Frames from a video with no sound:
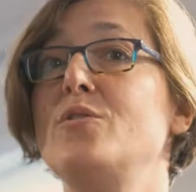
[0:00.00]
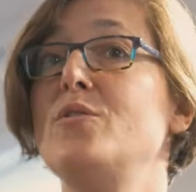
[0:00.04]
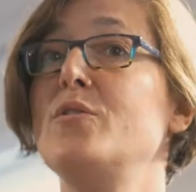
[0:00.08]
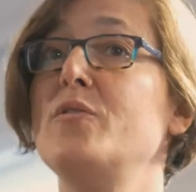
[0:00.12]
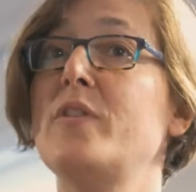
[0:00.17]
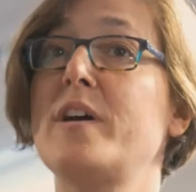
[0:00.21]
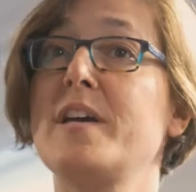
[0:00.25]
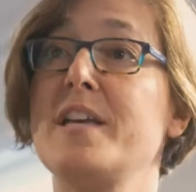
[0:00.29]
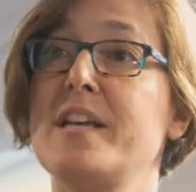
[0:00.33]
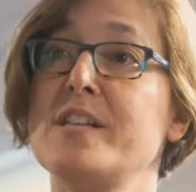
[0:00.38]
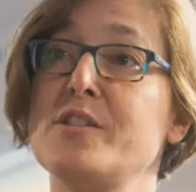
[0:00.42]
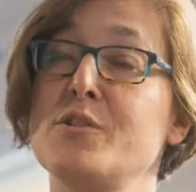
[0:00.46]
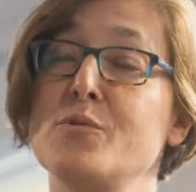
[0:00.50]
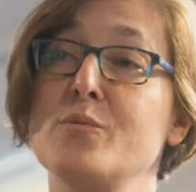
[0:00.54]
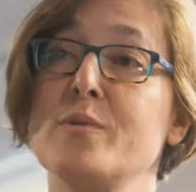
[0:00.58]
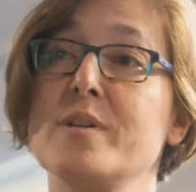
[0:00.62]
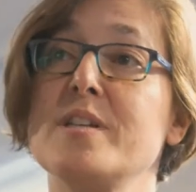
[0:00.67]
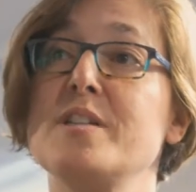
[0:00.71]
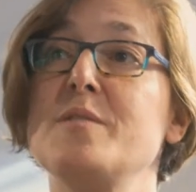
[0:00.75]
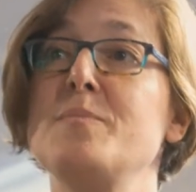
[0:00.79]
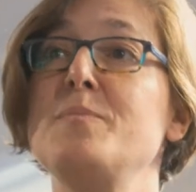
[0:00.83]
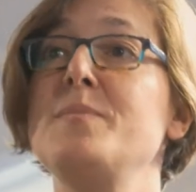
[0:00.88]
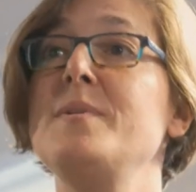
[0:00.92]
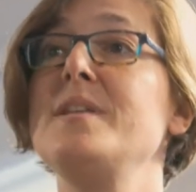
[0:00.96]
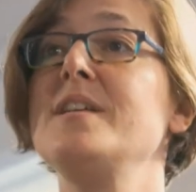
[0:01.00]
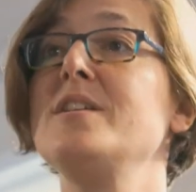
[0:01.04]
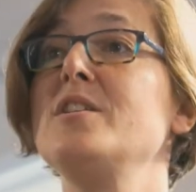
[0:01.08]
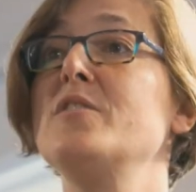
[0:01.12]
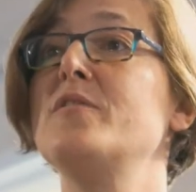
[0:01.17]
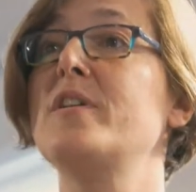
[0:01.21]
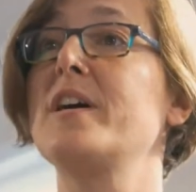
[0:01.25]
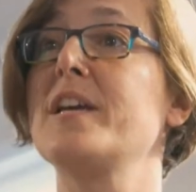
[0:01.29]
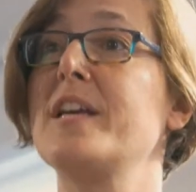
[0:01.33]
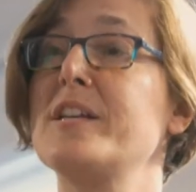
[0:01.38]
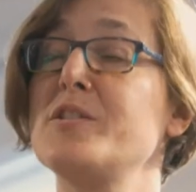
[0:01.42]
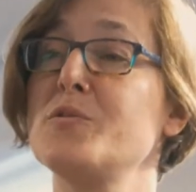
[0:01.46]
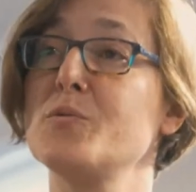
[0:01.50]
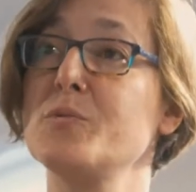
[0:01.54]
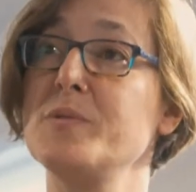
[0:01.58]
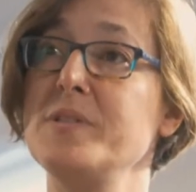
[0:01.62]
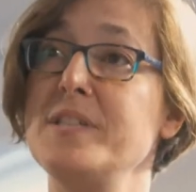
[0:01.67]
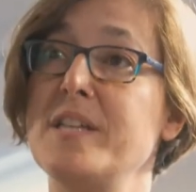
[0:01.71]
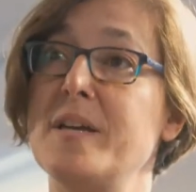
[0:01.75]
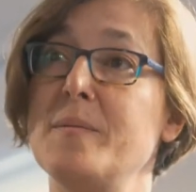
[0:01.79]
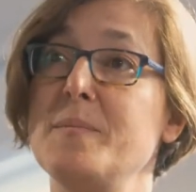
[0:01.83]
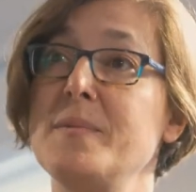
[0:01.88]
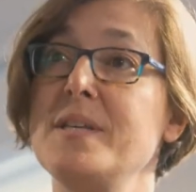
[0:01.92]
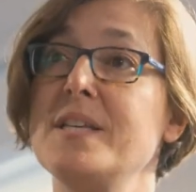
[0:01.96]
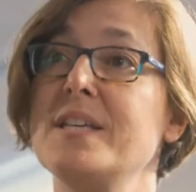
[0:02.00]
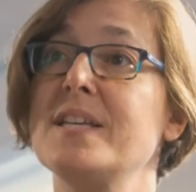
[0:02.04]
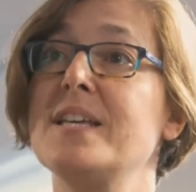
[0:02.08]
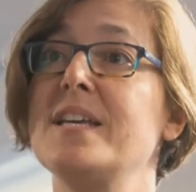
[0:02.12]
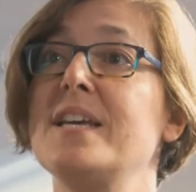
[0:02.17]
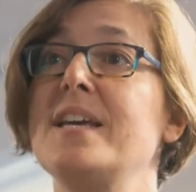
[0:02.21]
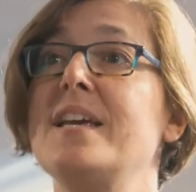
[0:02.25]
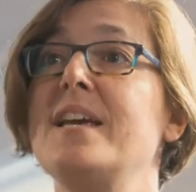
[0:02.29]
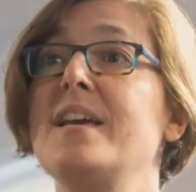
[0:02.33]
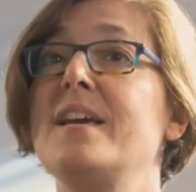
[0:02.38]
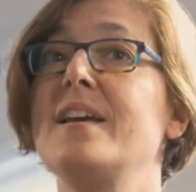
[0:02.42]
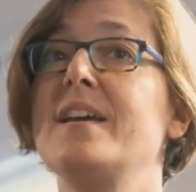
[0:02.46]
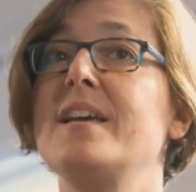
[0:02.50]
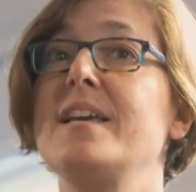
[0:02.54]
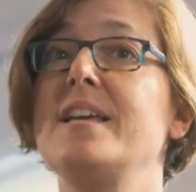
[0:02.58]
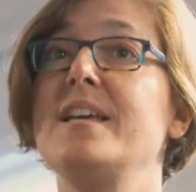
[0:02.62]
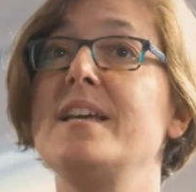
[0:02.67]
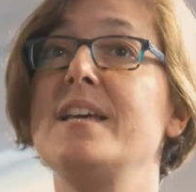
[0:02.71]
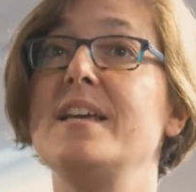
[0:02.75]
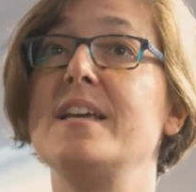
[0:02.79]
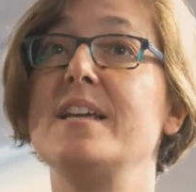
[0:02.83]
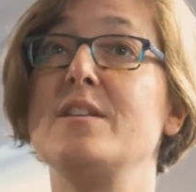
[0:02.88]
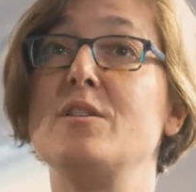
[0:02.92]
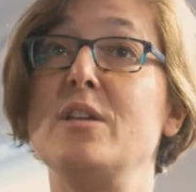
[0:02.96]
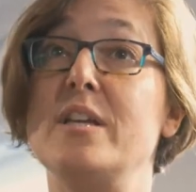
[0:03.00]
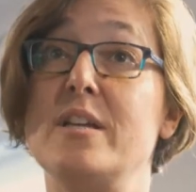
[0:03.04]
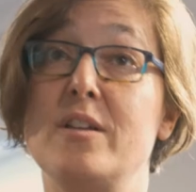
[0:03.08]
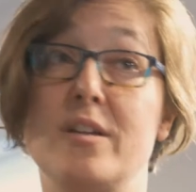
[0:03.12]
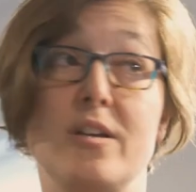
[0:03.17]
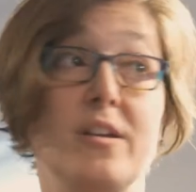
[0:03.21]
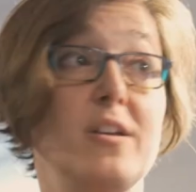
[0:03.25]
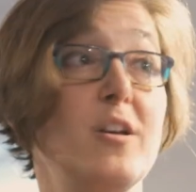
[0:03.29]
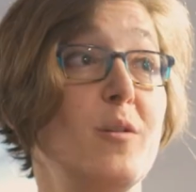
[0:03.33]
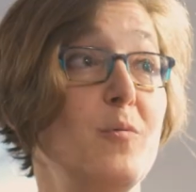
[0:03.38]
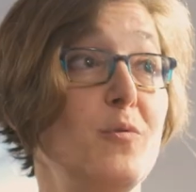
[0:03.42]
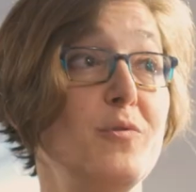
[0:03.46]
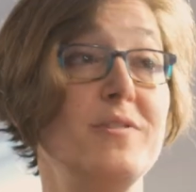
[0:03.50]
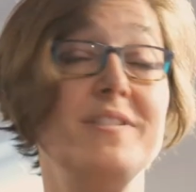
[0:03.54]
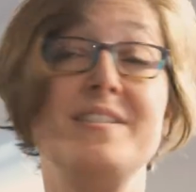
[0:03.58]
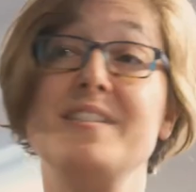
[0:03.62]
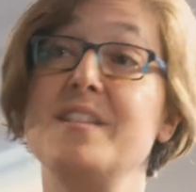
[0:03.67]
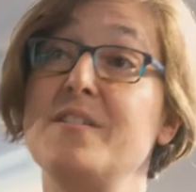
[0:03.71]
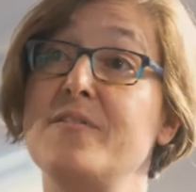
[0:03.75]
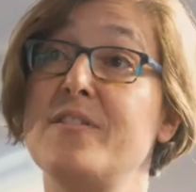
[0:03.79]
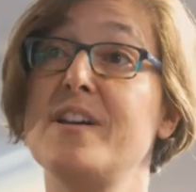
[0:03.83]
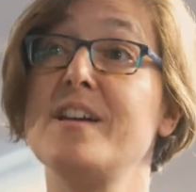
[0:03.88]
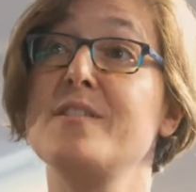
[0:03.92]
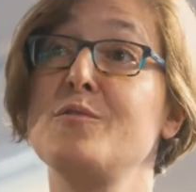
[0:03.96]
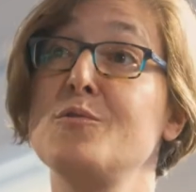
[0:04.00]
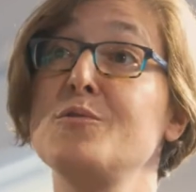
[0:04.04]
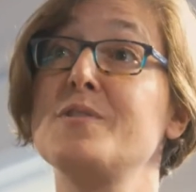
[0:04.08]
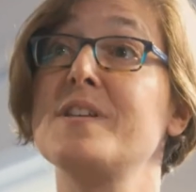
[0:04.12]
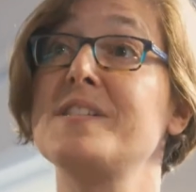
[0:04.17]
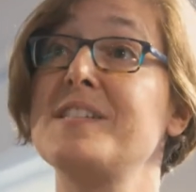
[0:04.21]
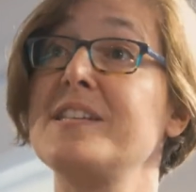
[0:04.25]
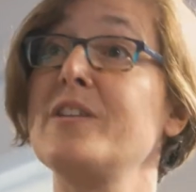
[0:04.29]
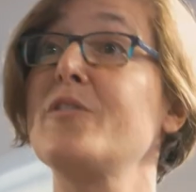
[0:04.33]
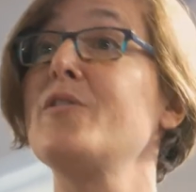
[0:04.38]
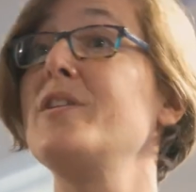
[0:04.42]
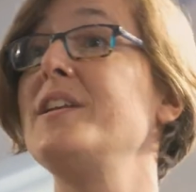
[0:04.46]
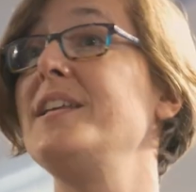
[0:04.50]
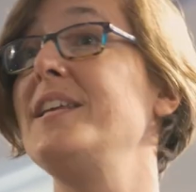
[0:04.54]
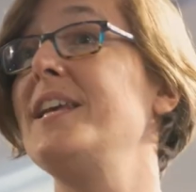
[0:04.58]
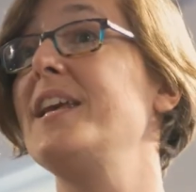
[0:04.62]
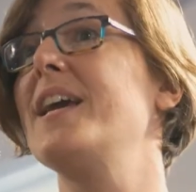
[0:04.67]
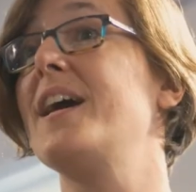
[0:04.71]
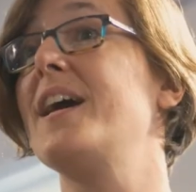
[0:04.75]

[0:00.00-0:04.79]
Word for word: de, variations rythmiques, de variations dynamiques. Et, comme le dit Sylvain, tout ça c'est relié